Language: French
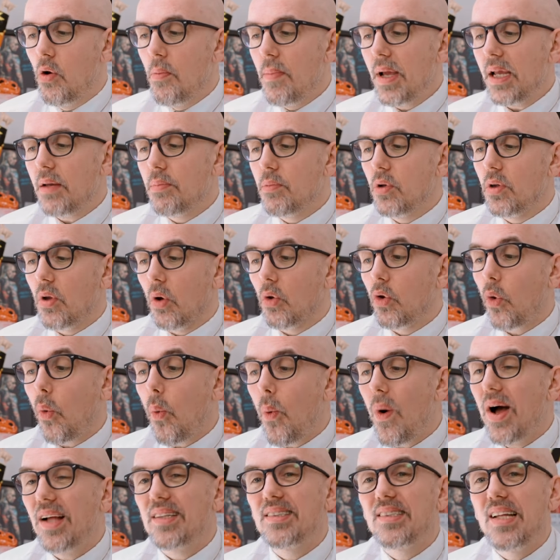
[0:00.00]
le mec me tend
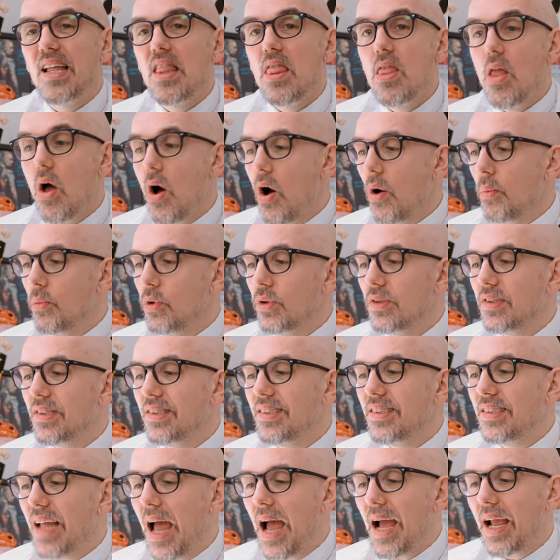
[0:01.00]
trois énormes
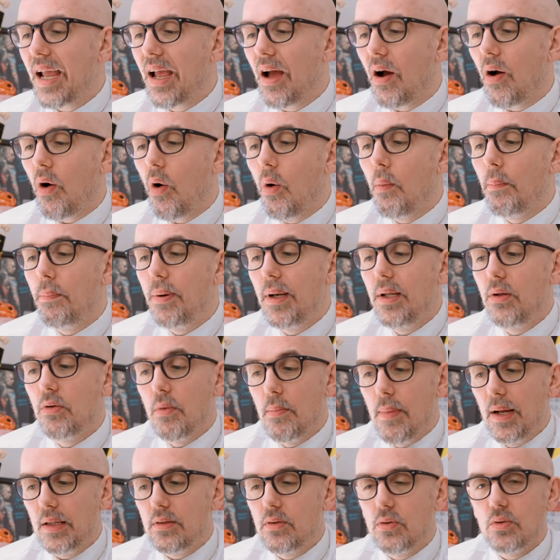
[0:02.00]
sacs remplis
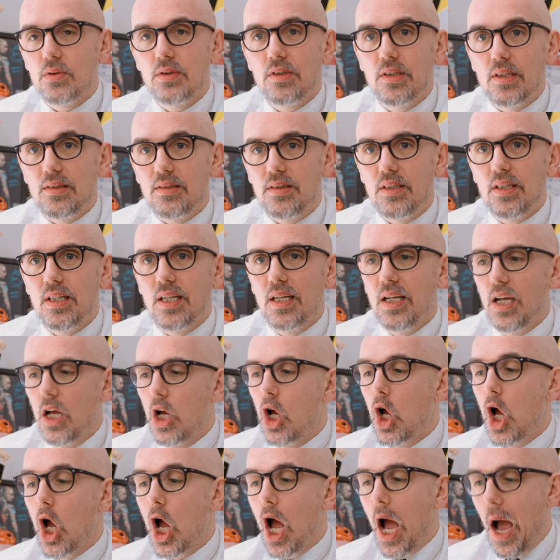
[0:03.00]
de matos destinés
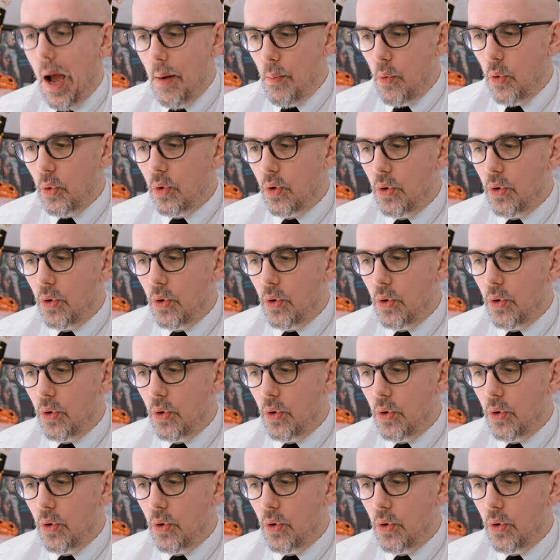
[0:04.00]
à mon